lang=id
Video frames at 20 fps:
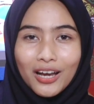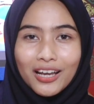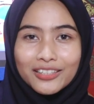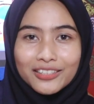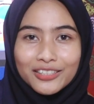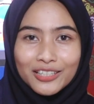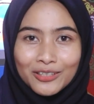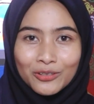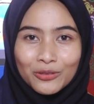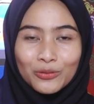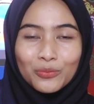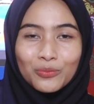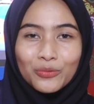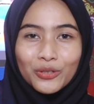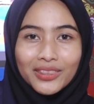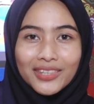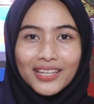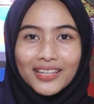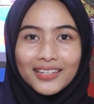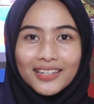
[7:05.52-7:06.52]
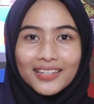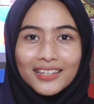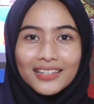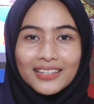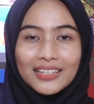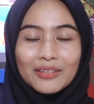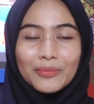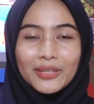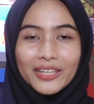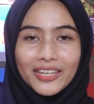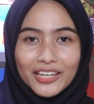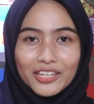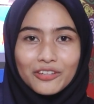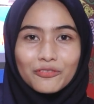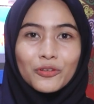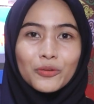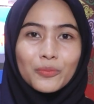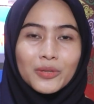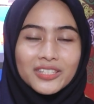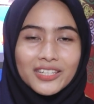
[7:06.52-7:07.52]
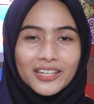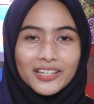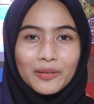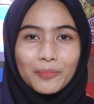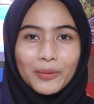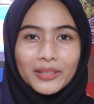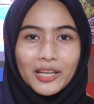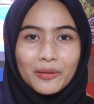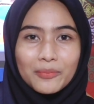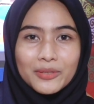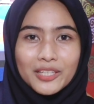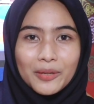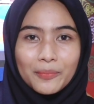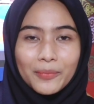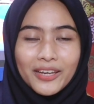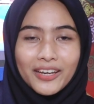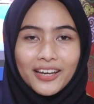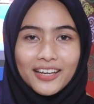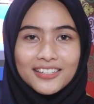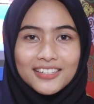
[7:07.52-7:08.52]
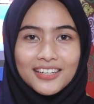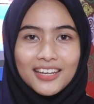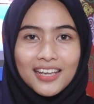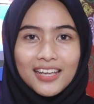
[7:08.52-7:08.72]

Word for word: Aceh Sumut. Dan demikian informasi yang dapat kami sampaikan